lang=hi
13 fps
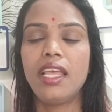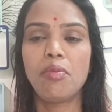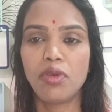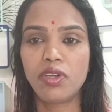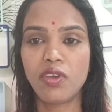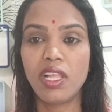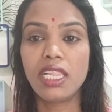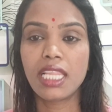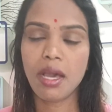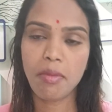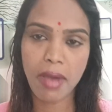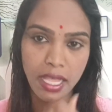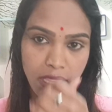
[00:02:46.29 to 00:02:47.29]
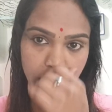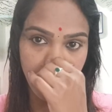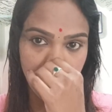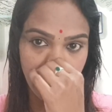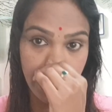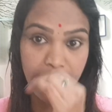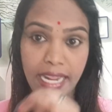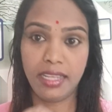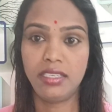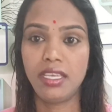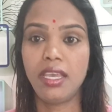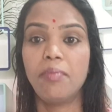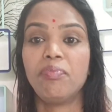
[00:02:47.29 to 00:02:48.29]
हम लोग ट्वेल्थ का बाद ले रहे हैं
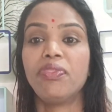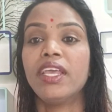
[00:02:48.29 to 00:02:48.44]
ठीक है